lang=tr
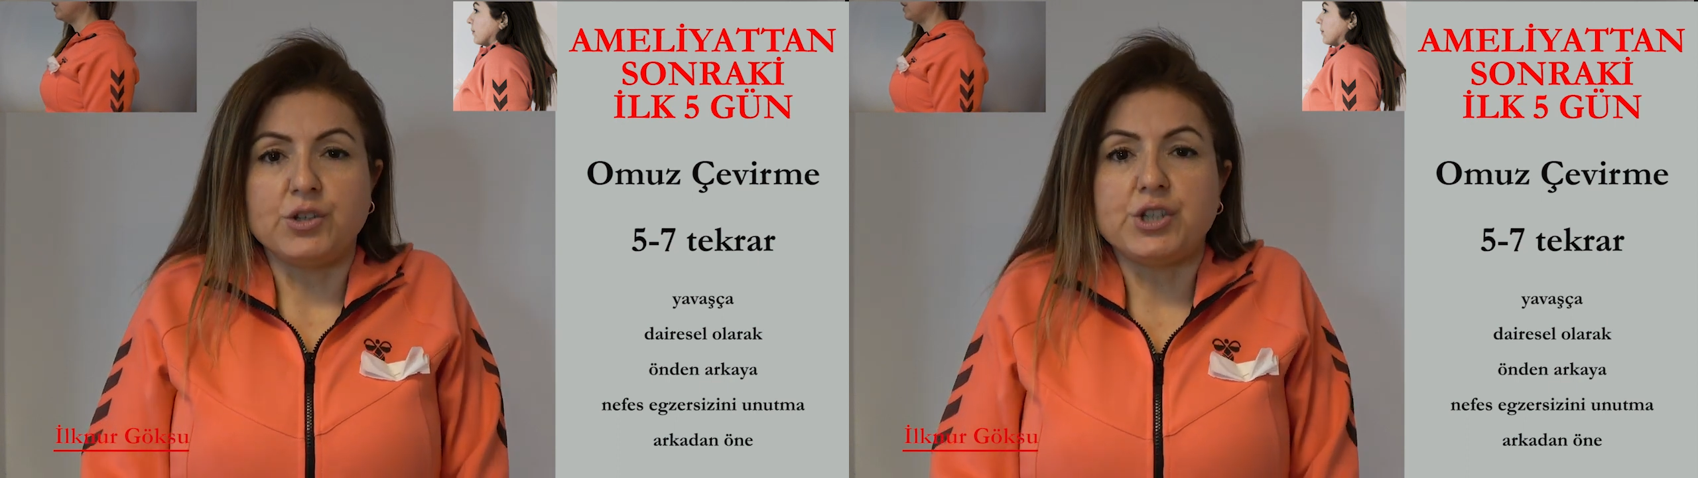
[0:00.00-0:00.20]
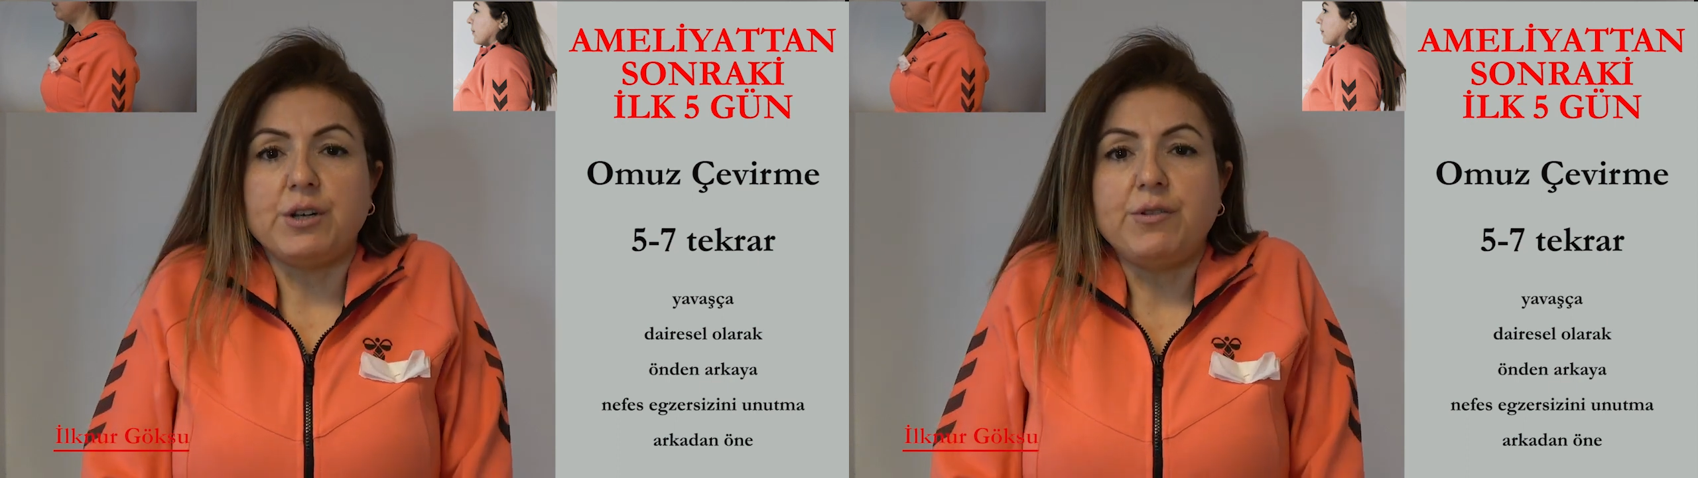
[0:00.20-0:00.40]

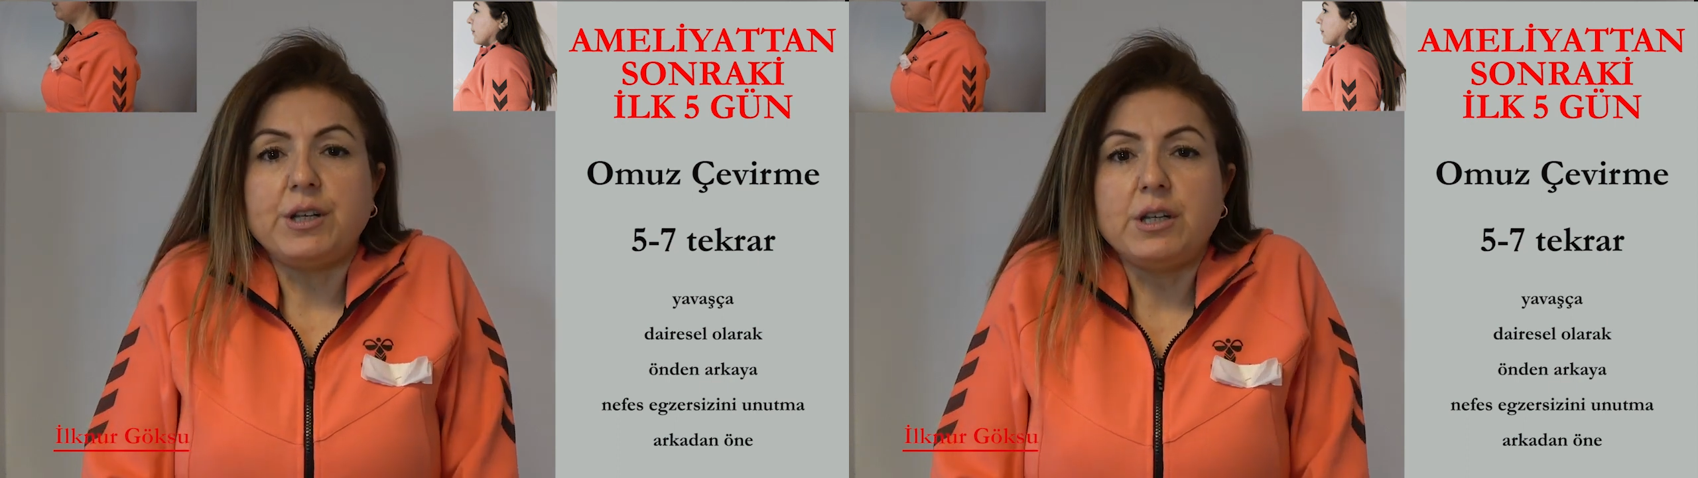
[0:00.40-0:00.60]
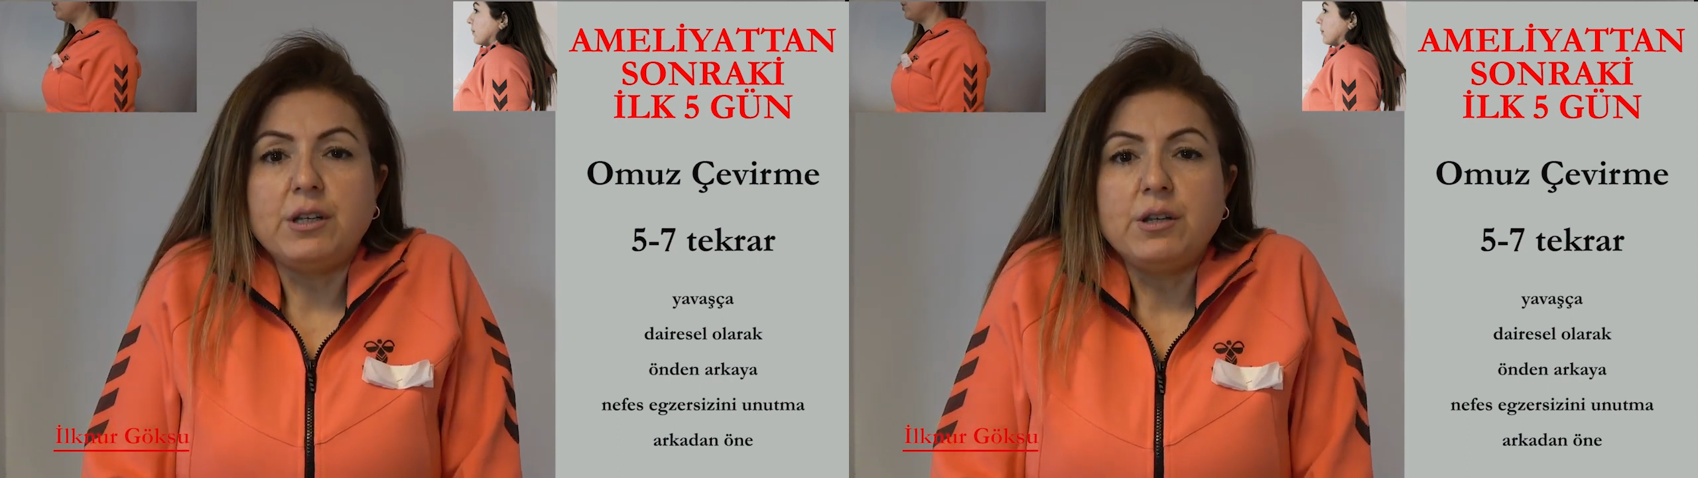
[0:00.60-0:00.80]

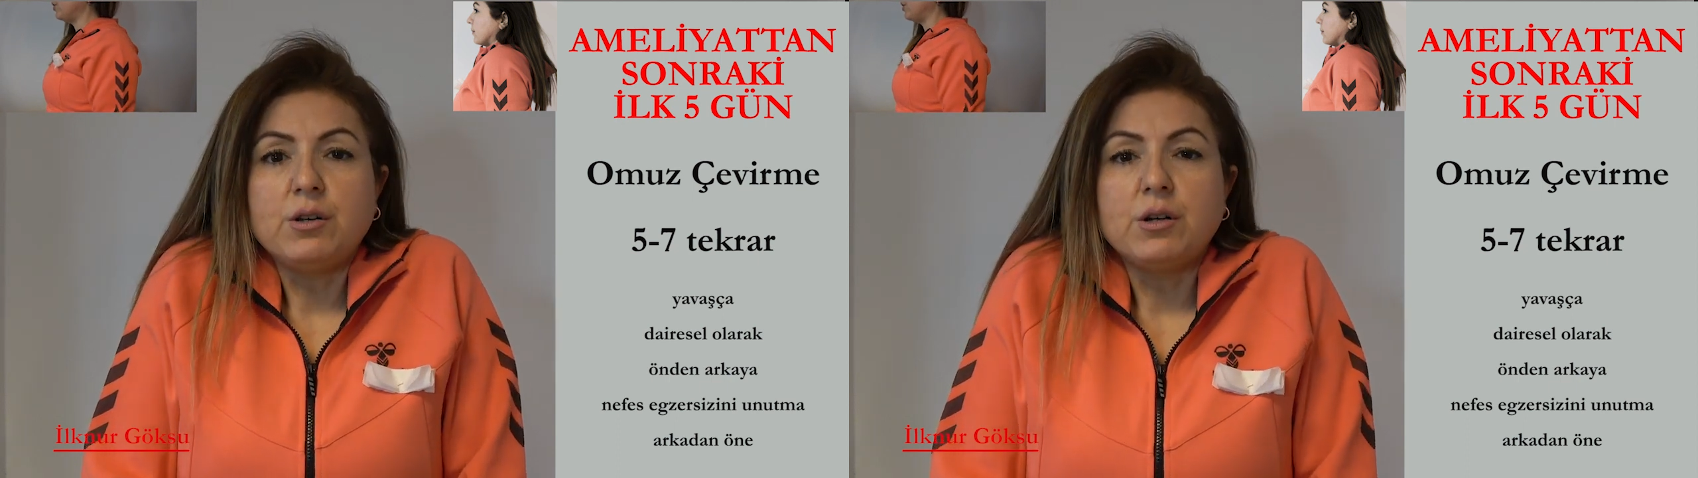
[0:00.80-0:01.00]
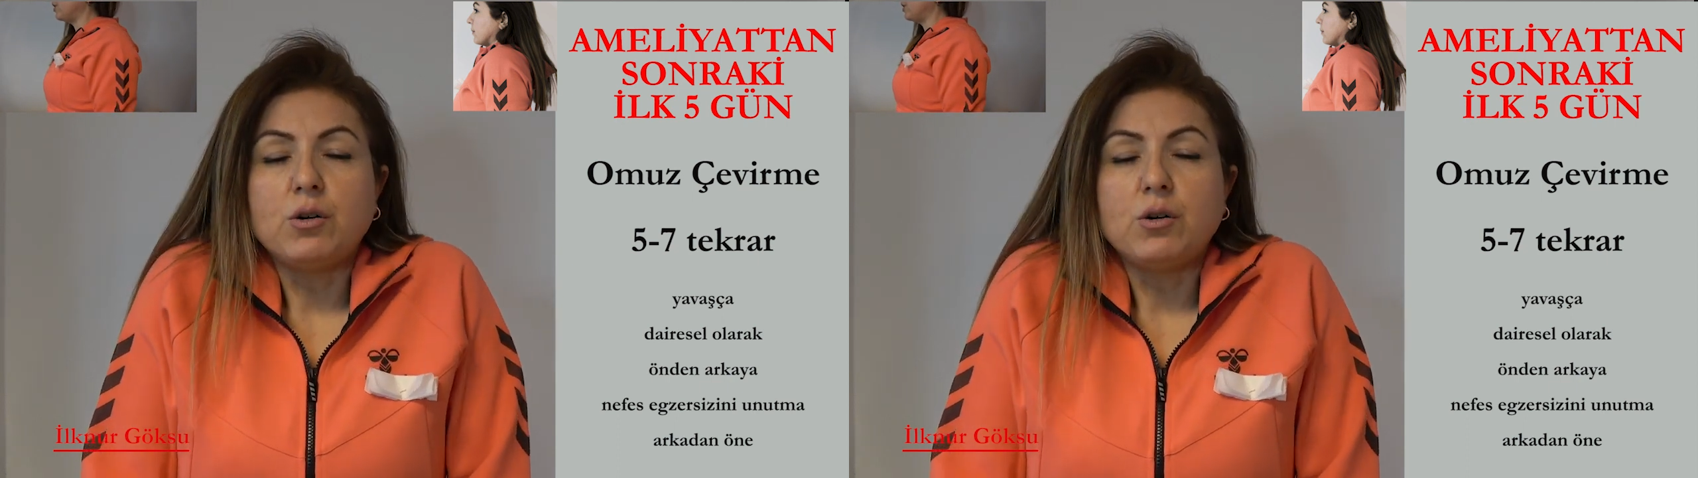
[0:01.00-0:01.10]
çevirin